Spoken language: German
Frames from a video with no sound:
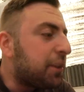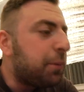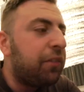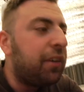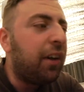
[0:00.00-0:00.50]

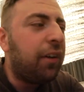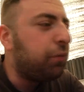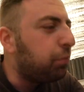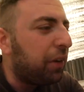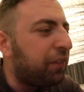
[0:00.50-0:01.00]
Was machen wir da?
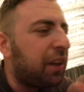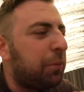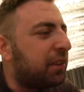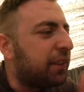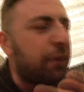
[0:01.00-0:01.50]
Machen wir
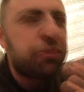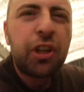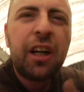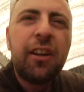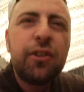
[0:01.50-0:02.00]
da mit
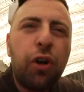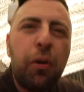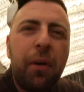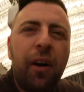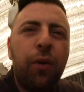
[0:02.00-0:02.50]
Dampfstrahler
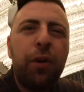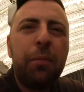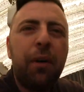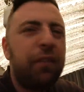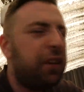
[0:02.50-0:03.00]
sauber
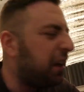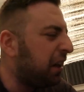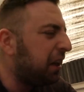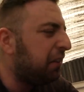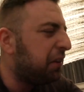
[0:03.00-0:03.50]
oder machen wir
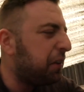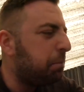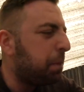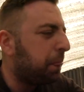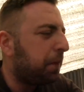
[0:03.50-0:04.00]
da
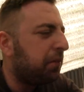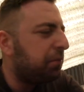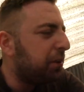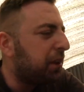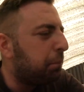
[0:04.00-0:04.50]
irgendwie
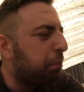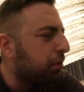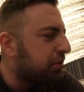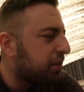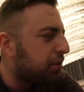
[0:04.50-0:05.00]
mit einer
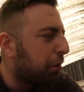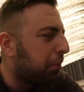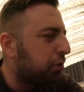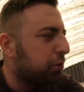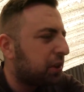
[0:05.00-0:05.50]
Bürste
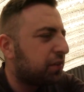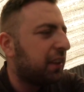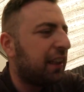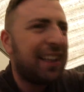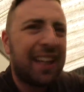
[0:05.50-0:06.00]
sauber, so dass
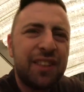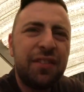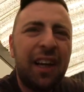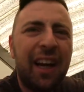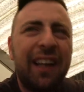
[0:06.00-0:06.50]
wir den
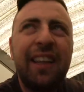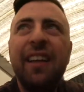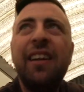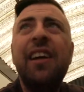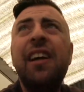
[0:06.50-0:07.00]
Glanz wieder
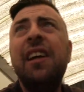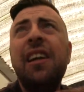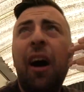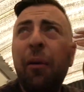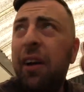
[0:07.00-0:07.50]
herkriegen?
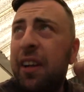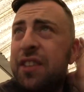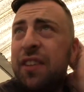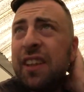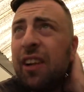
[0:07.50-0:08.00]
Aber
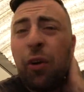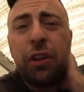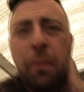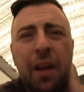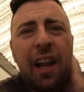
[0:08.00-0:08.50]
das wird dann
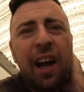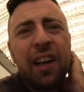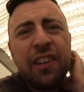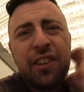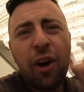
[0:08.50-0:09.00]
auch nicht mehr
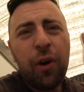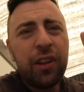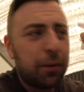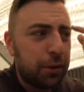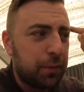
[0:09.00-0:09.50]
lange
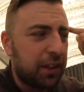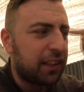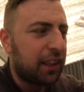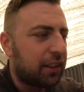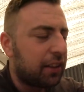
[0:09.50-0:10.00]
dauern, habe ich mir
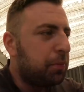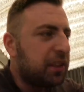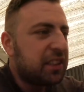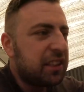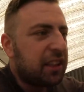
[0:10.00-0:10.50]
gedacht,
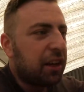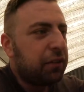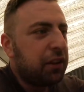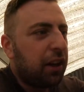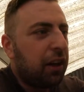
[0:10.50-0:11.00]
bis sich
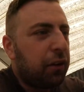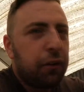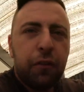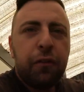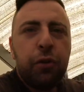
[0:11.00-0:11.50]
da
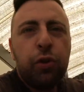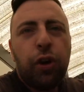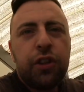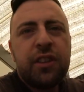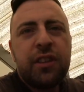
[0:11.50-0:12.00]
wieder
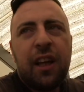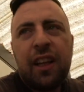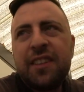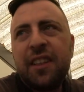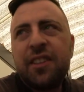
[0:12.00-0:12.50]
Flugrost
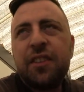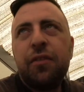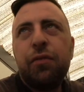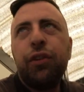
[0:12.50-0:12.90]
ansetzt.